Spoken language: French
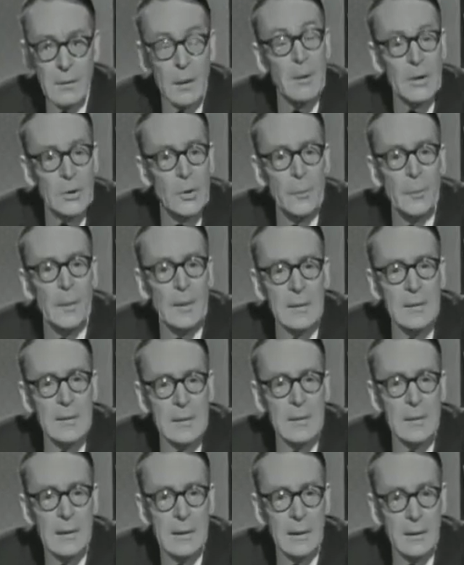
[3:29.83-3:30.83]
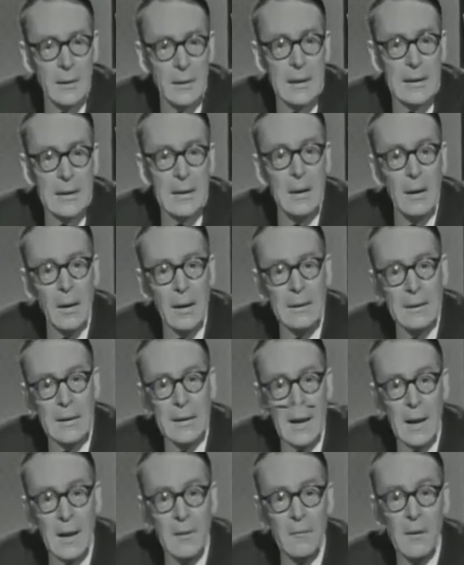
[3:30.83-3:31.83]
Ah ben, je pense, étant donné ce qui leur était
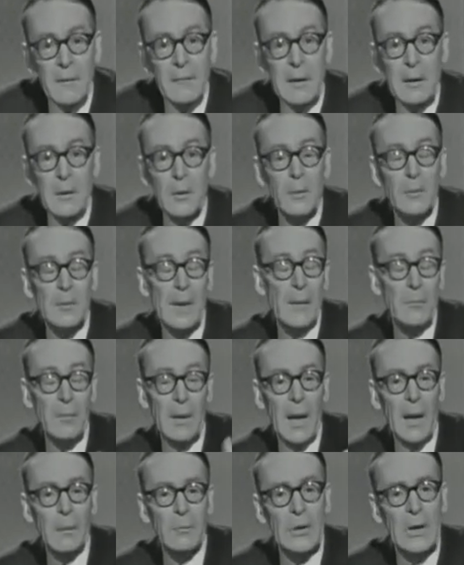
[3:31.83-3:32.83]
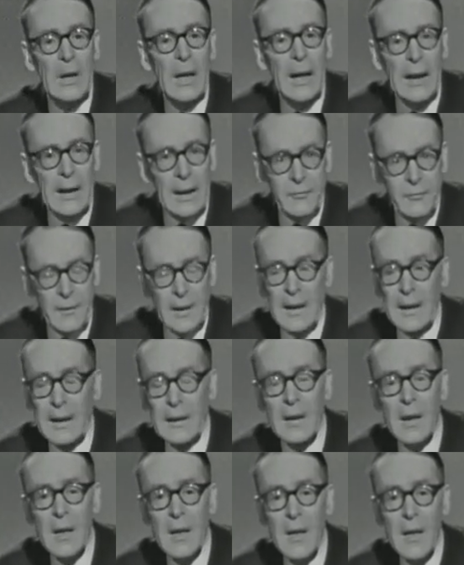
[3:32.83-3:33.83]
arrivé avec l'admirable général
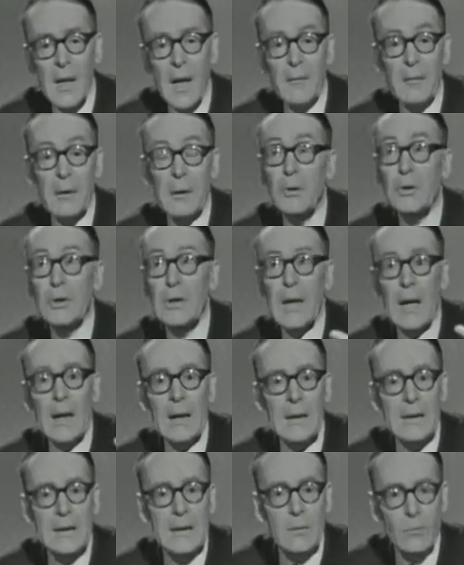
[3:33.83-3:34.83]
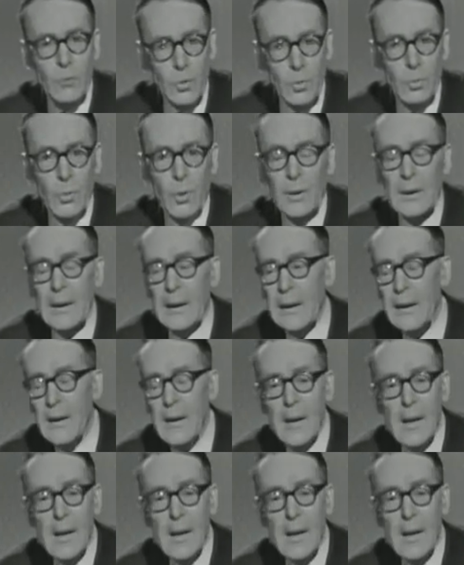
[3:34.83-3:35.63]
Lafayette, avec le généralissime Dumouriez,